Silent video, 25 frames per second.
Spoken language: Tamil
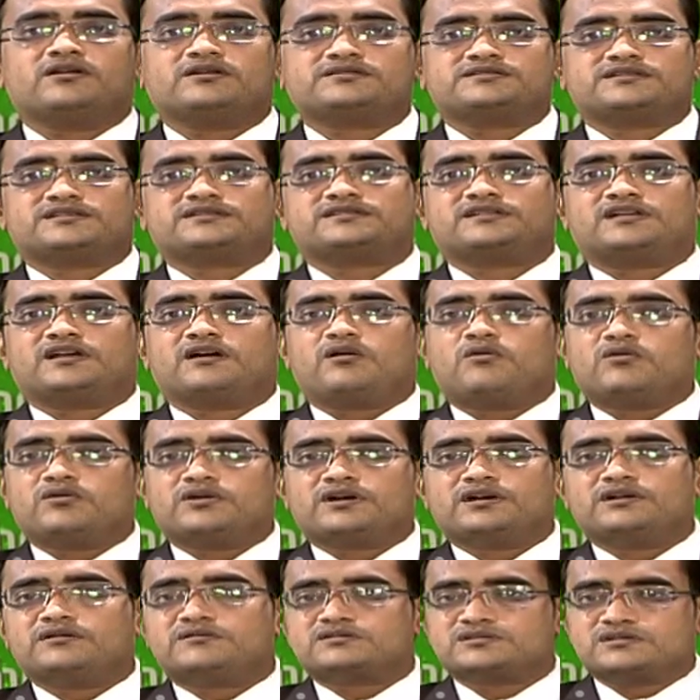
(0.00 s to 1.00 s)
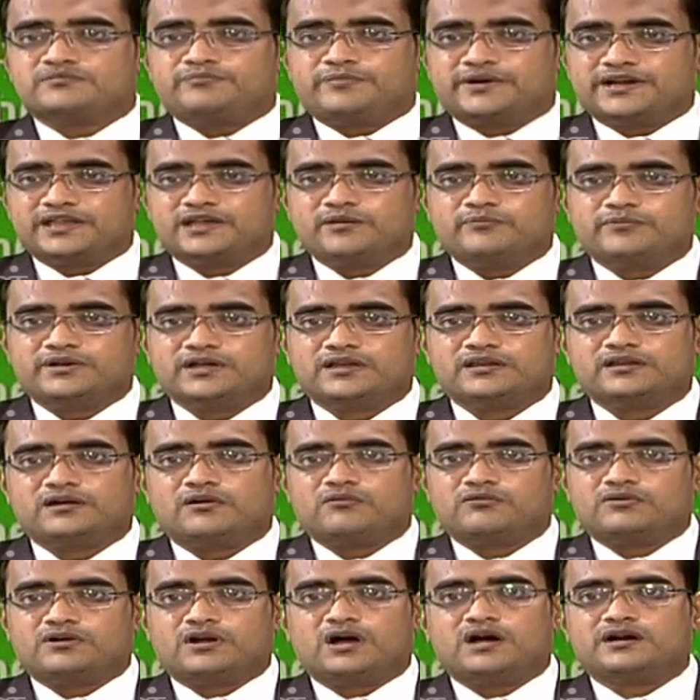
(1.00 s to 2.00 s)
லாஜிஸ்டிக்ஸ் என்ன அவ்வளோ ரெண்டு வருஷம் படிக்க முடியாது
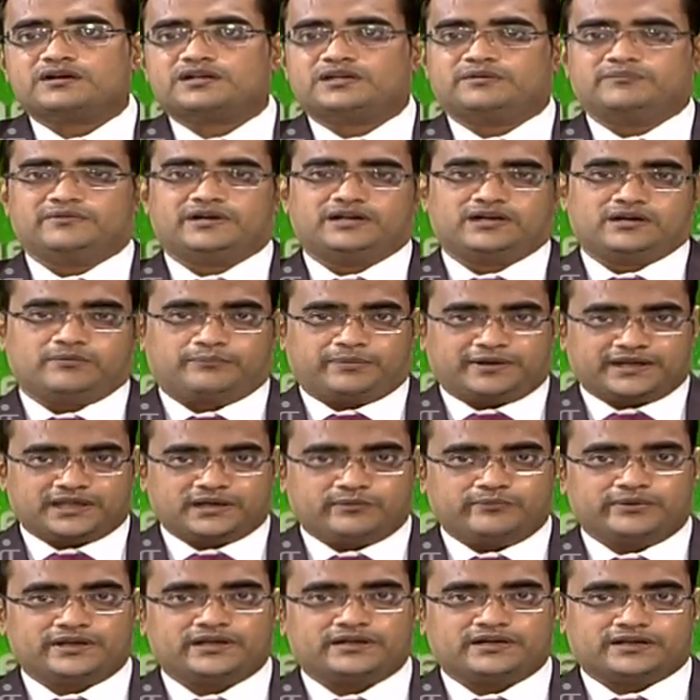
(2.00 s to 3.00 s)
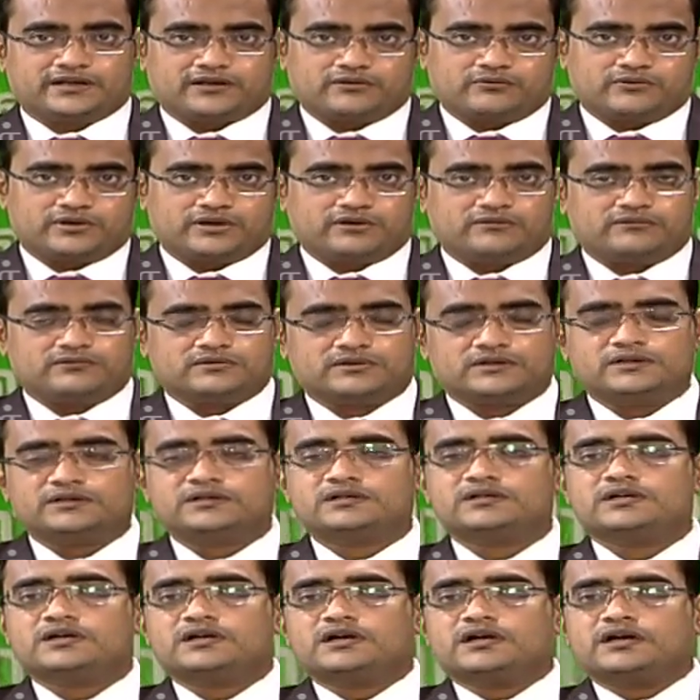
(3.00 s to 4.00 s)
அவ்வளோ லாங் டேர்மில் நான் படிக்க முடியாது உங்களுக்கு
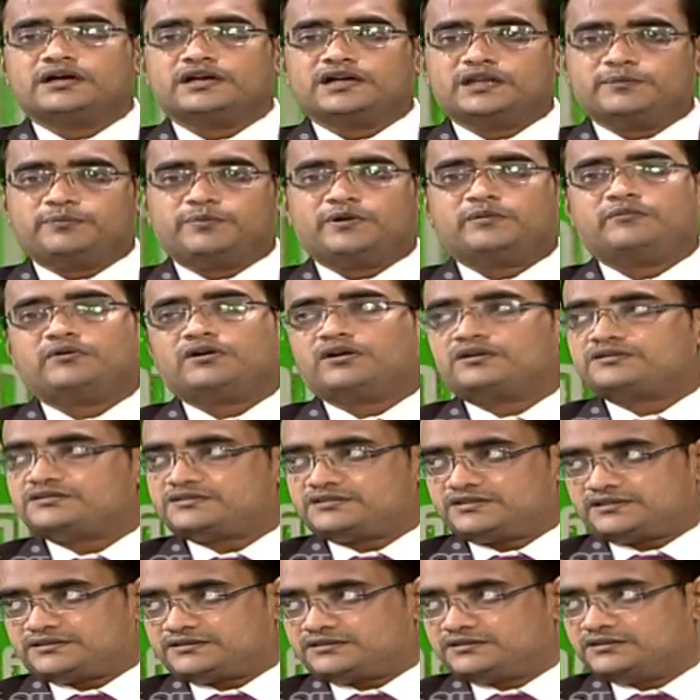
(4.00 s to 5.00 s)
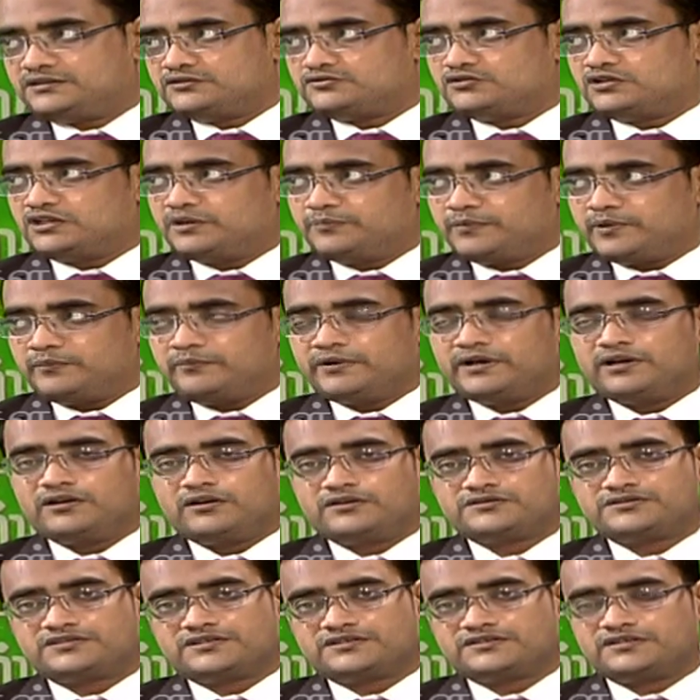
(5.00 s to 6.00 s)
டிப்ளமா லாஜிஸ்டிக்ஸ் ஸோ டிப்ளமா இன்
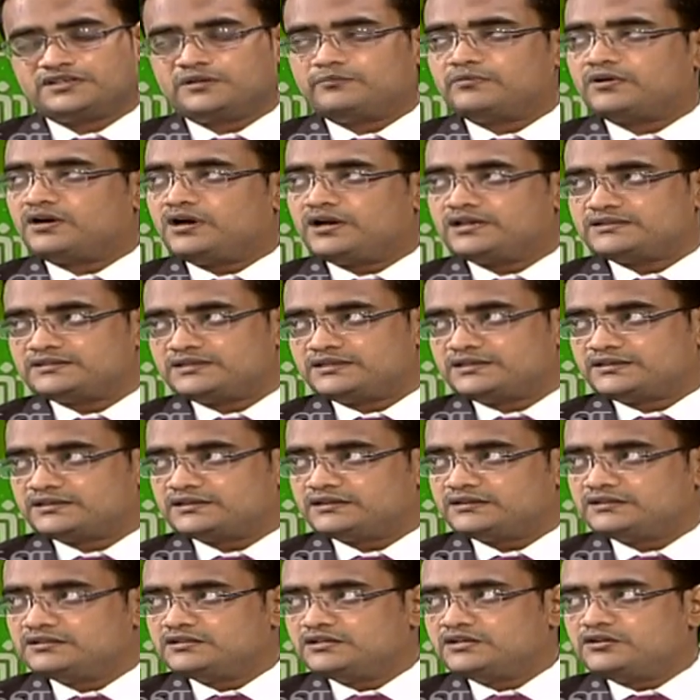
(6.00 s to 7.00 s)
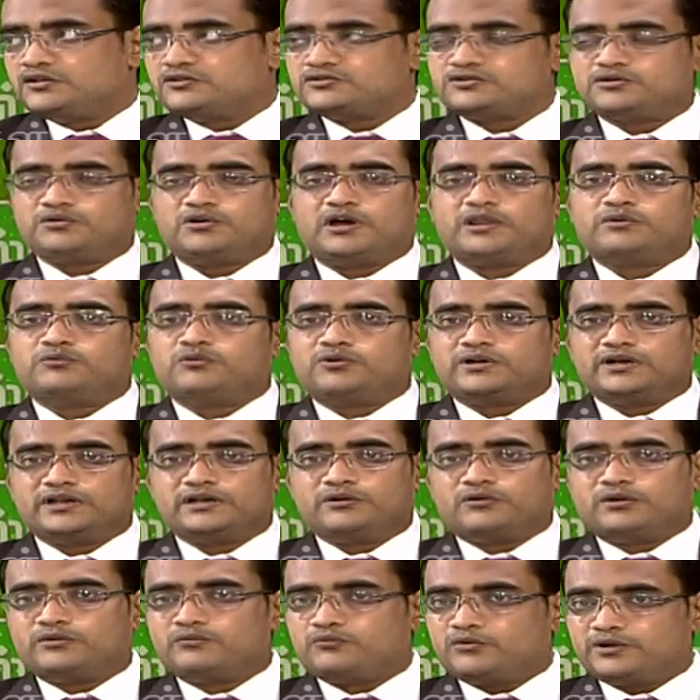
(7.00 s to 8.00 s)
லாஜிஸ்டிக்ஸ் நம்ம காலேஜில் இருக்குது ஸோ அது ஒன்
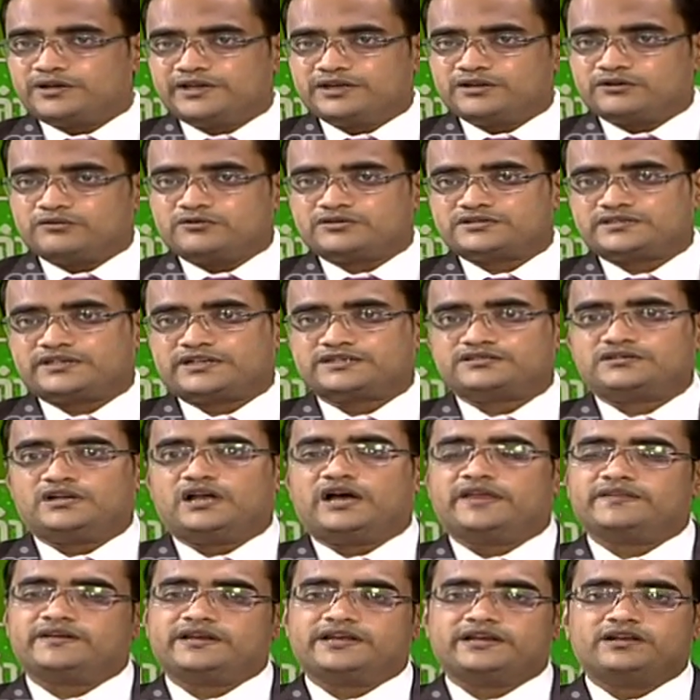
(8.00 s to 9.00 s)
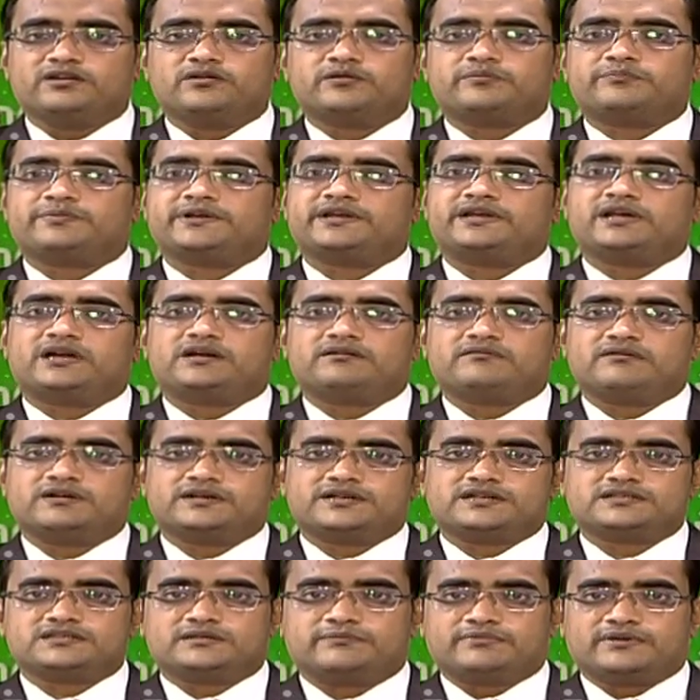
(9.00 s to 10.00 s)
இயர் ஒன் இயர் கோர்ஸ் ஆக்சுவலாக அதில் என்ன ஒரு பெரிய
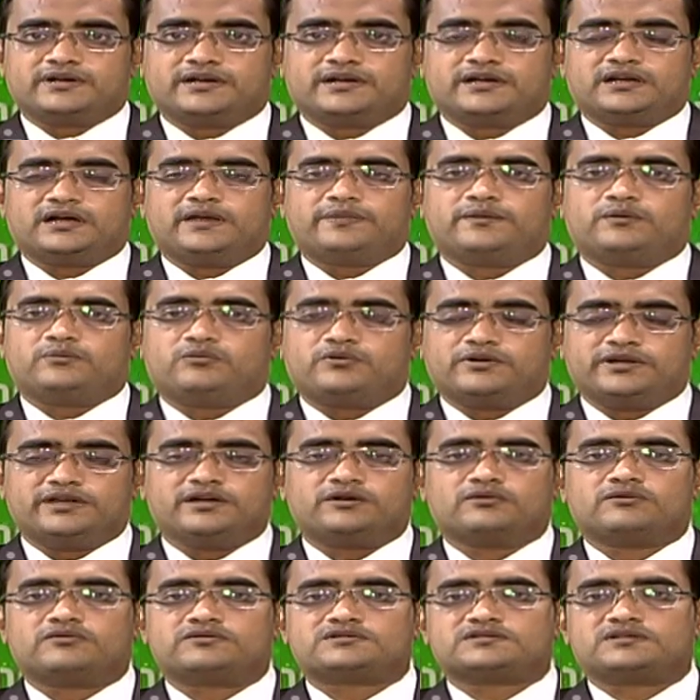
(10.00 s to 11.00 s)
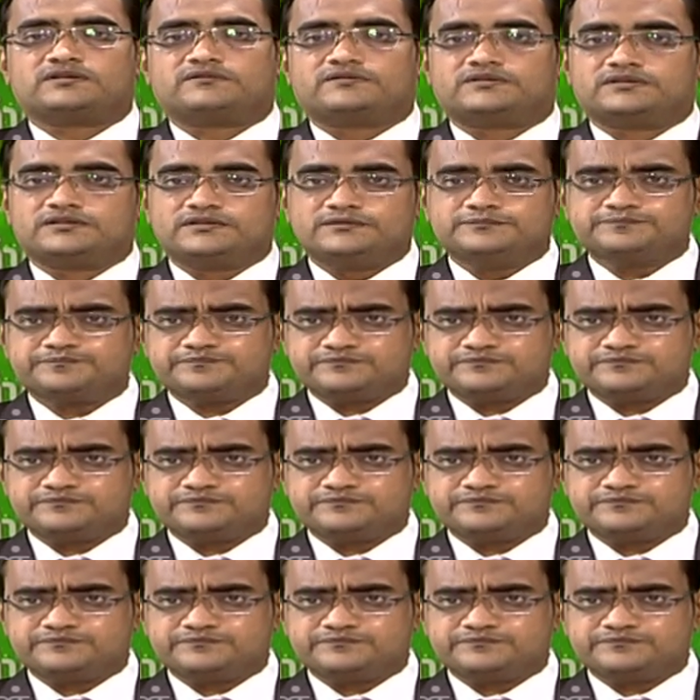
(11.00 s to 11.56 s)
அட்வான்டேஜ் அப்படின்னு கேட்டிங்கன்னா அந்த ஒன் இயர் கோர்ஸில் வந்து